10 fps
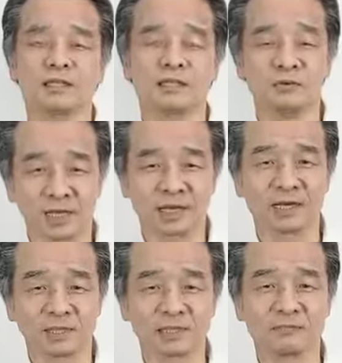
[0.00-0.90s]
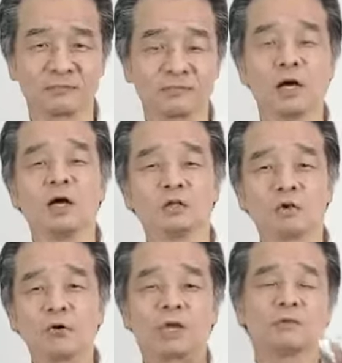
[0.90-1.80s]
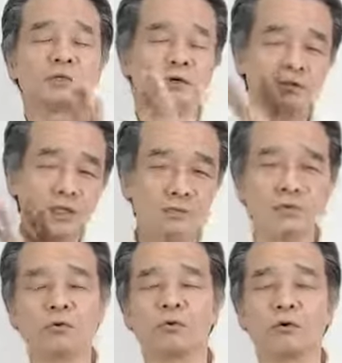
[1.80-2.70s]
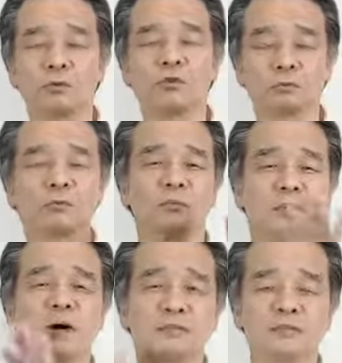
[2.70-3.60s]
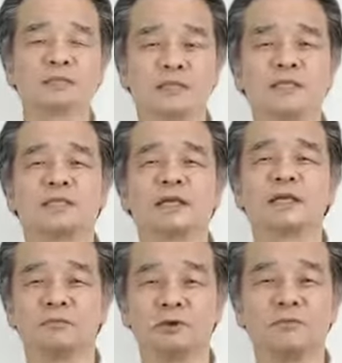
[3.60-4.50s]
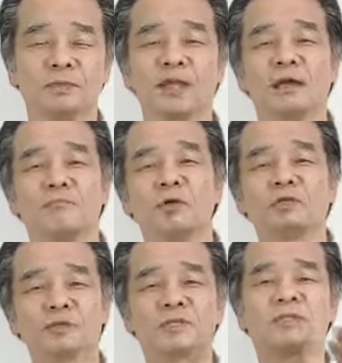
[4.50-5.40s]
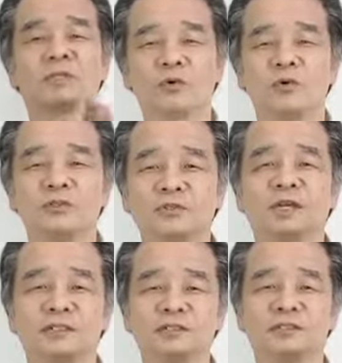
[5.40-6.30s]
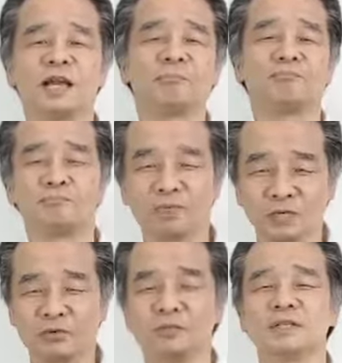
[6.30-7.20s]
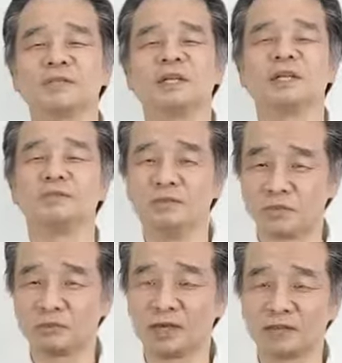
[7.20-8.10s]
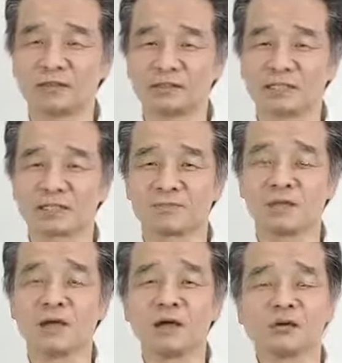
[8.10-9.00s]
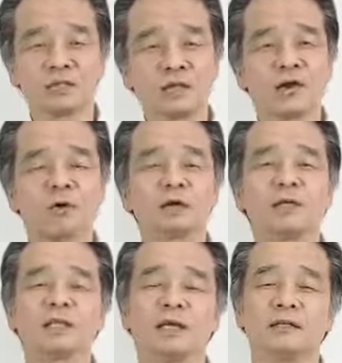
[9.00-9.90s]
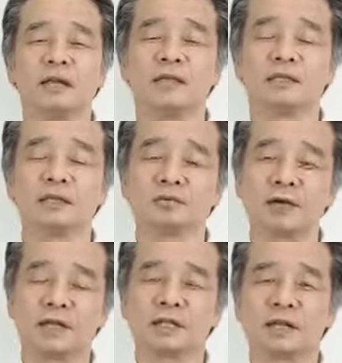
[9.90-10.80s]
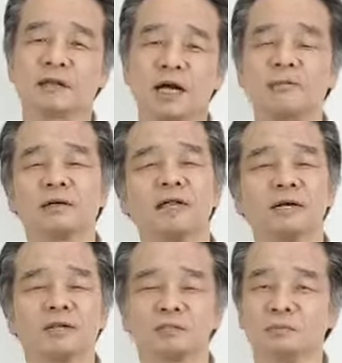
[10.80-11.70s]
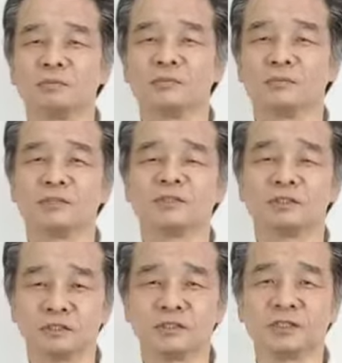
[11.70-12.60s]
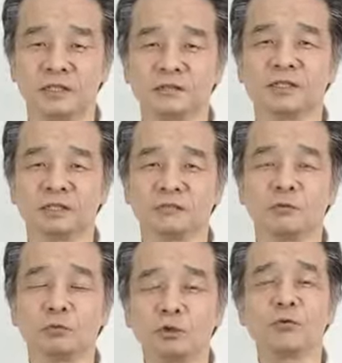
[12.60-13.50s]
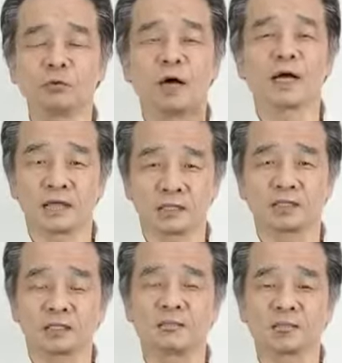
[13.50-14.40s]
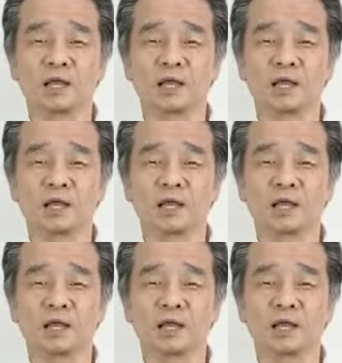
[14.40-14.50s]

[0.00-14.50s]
ているわけなんです、まあ、その他にもいろんなところをこうもっともっと回るんですけれどもで戻ってきてどこに来るかというとやっぱりここですねフィッシュマーケットですこれ1500年代ぐらい1500年代の半ばぐらいからずっといまだに続いているんですけどもともとは菓子です